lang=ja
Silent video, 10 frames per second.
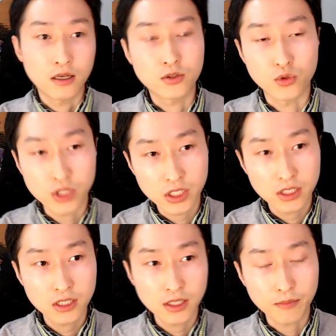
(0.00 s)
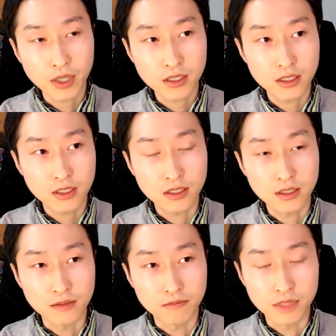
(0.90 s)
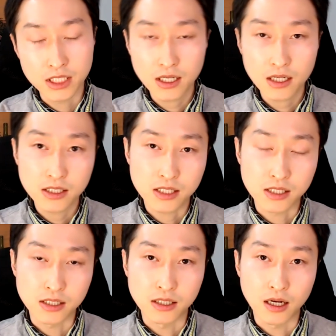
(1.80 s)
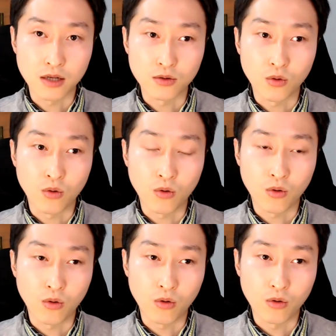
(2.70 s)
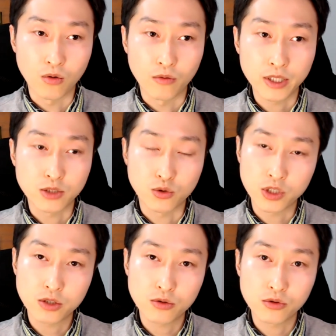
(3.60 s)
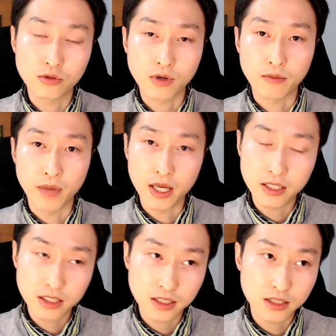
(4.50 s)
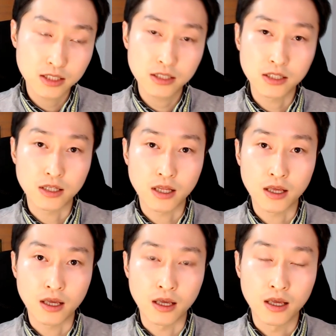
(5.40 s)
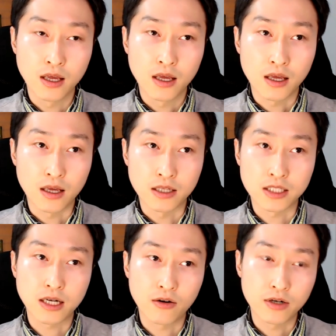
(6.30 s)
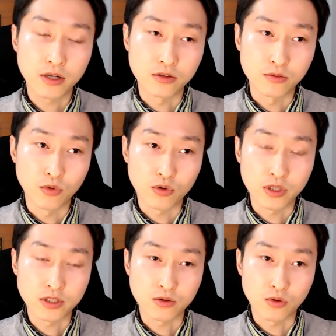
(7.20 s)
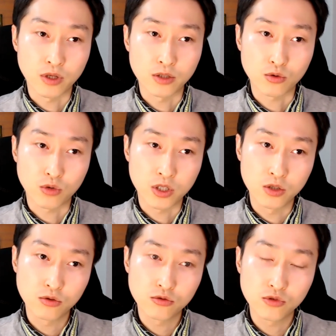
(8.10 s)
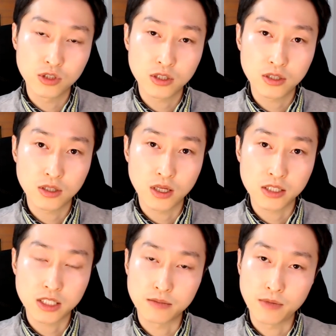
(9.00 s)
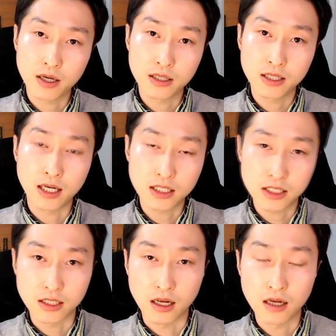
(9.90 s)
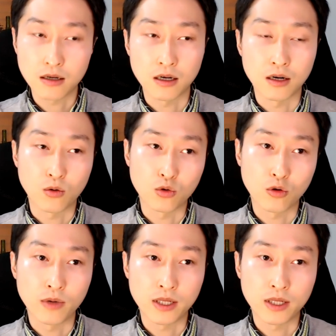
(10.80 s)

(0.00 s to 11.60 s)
助詞、やっぱり短いし、あのー、まあ、助詞というのは名詞について、え使われるものですので、ちょっと気を抜いてしまいがちな言葉